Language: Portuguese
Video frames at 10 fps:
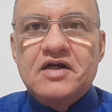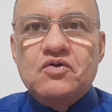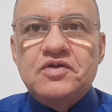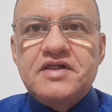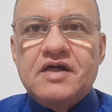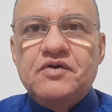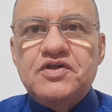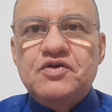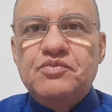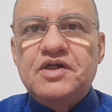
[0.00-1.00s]

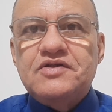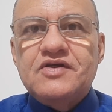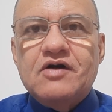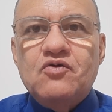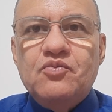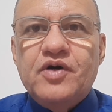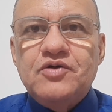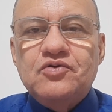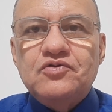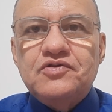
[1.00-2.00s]
consequentemente, se
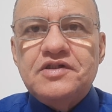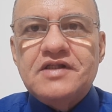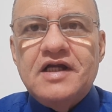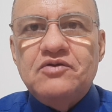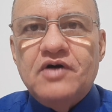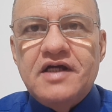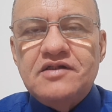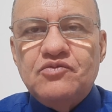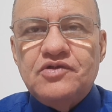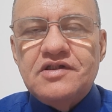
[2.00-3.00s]
acompanhou nos estaduais e
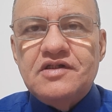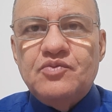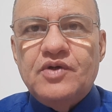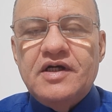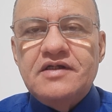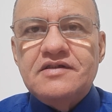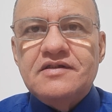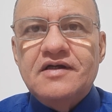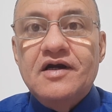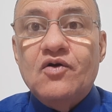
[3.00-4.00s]
municipais